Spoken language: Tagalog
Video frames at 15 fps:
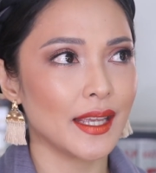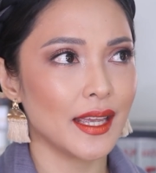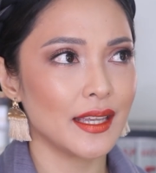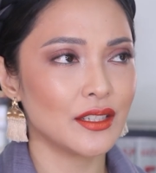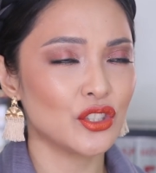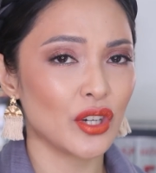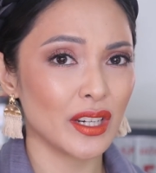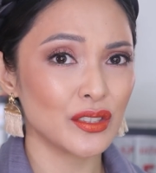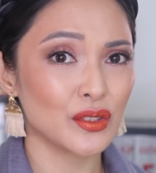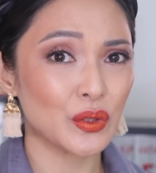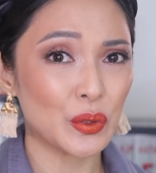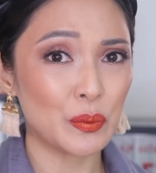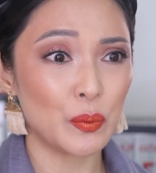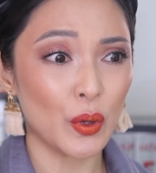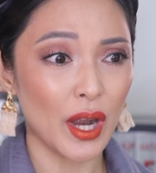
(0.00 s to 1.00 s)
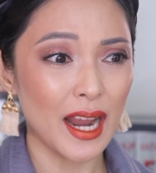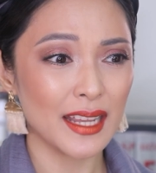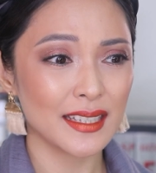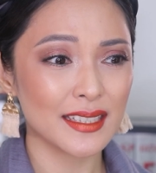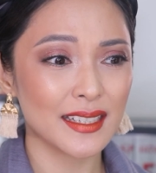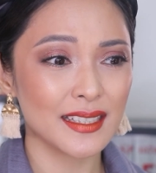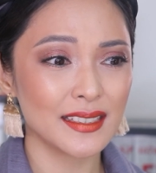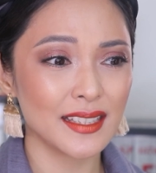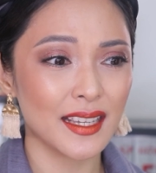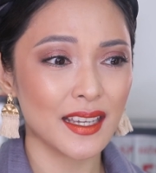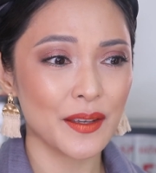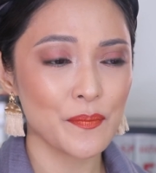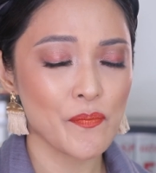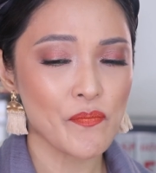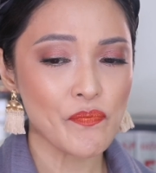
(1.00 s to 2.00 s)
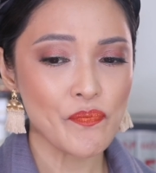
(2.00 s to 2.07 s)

a drugstore brand kasi